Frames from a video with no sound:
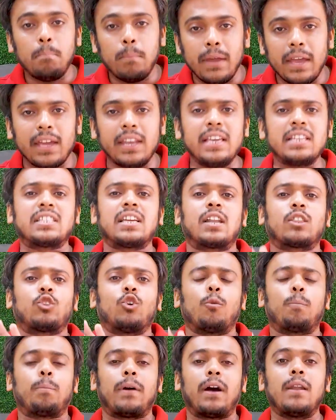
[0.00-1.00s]
मेरी
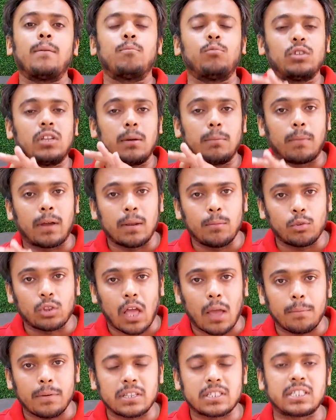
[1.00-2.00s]
शर्तों पर मुझे मन
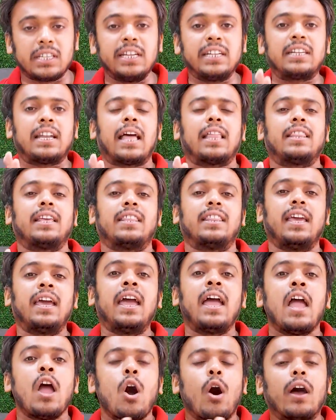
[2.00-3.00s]
मुताबिक सीट ना दे दे
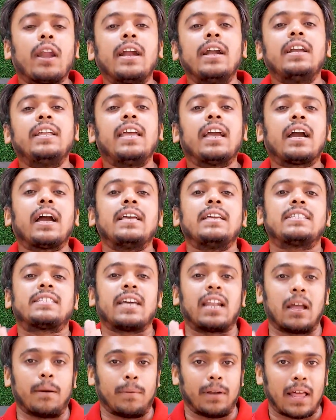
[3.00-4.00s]
और एनडीए का
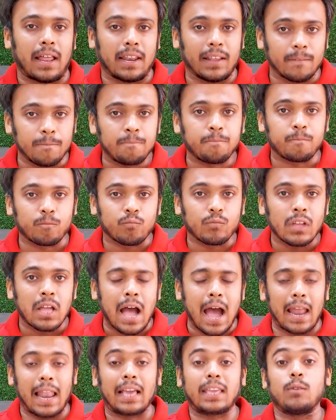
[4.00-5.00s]
हिस्सा ना बना ले
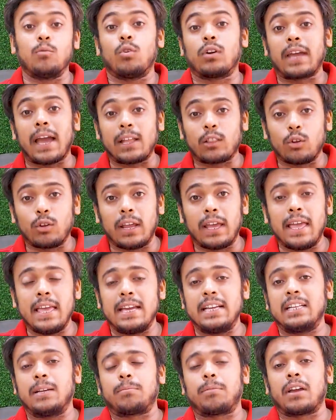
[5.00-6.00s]
हालांकि वो कह तो रहे हैं
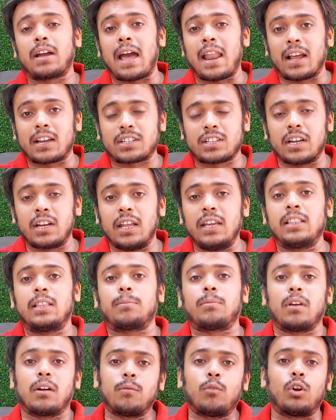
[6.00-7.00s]
कि जब तक आरक्षण नहीं
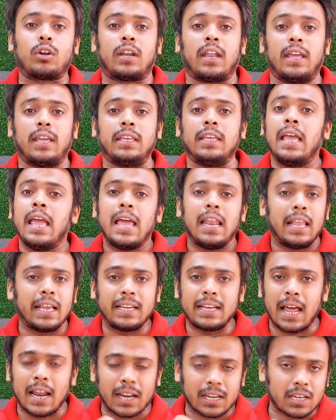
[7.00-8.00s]
तब तक वोट नहीं
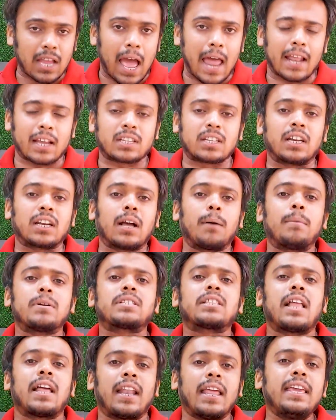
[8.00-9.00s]
लेकिन आरक्षण का
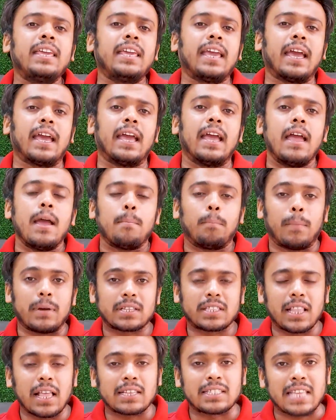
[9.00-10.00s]
मसला नहीं है
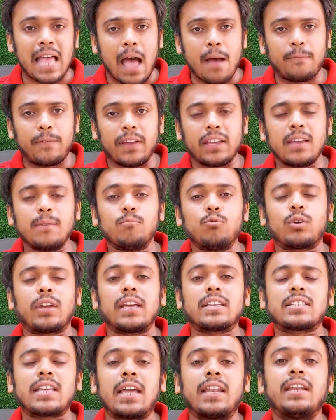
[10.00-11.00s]
मसला साफ है कि
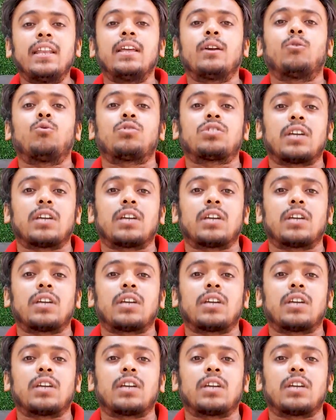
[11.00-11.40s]
मुकेश सहनी ने कुछ